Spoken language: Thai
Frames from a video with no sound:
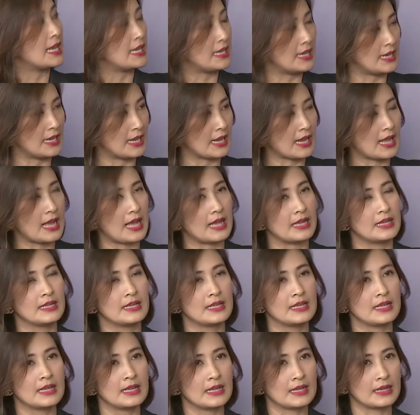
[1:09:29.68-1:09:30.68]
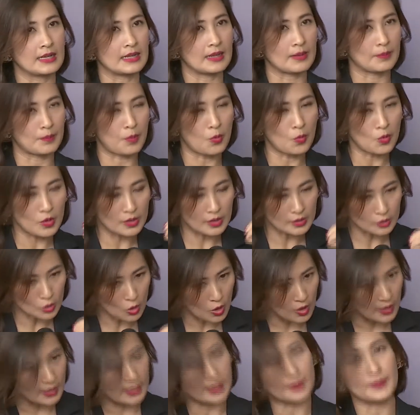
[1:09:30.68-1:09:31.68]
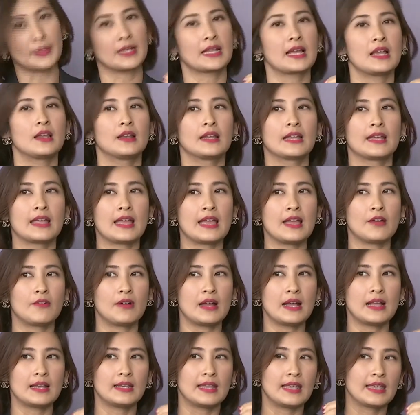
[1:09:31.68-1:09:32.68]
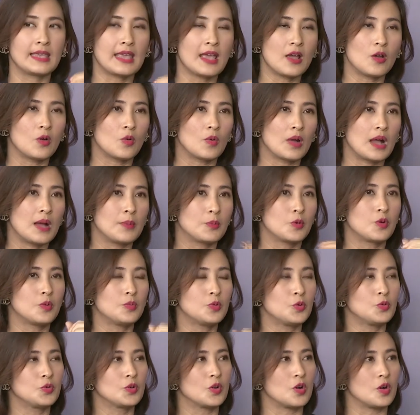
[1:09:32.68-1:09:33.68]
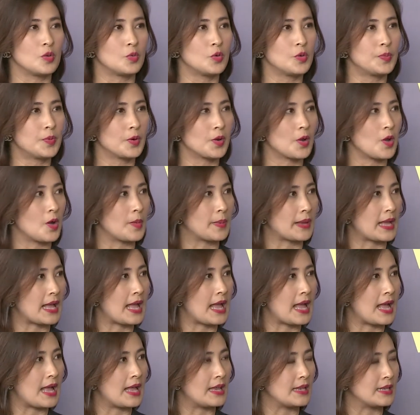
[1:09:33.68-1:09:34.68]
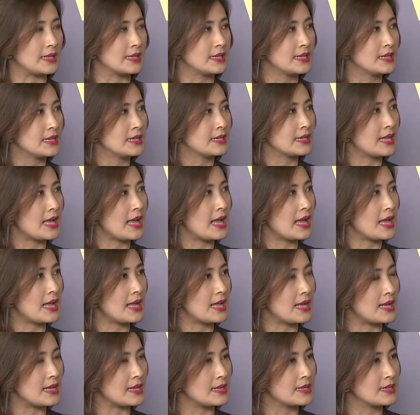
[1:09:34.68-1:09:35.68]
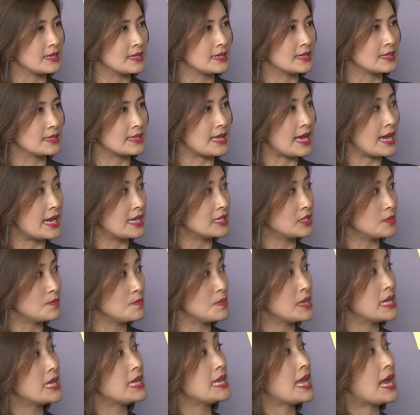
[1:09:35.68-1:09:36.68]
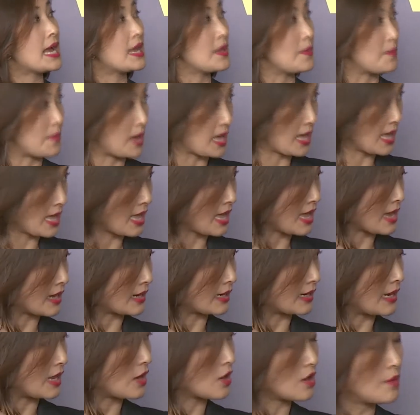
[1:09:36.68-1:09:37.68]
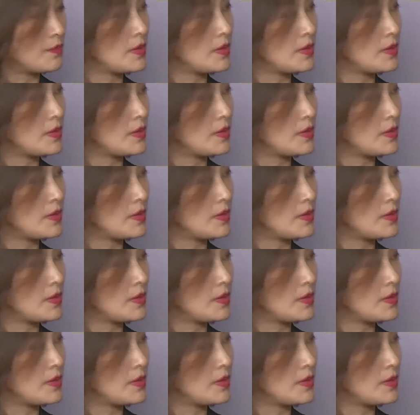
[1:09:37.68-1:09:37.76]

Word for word: นนะคะพูดต่ออีกเหมือนกันในแง่ว่าในแง่ของความคุ้มทุนของผู้ประกอบการถ้าไซส์ไม่ใหญ่มากแล้วก็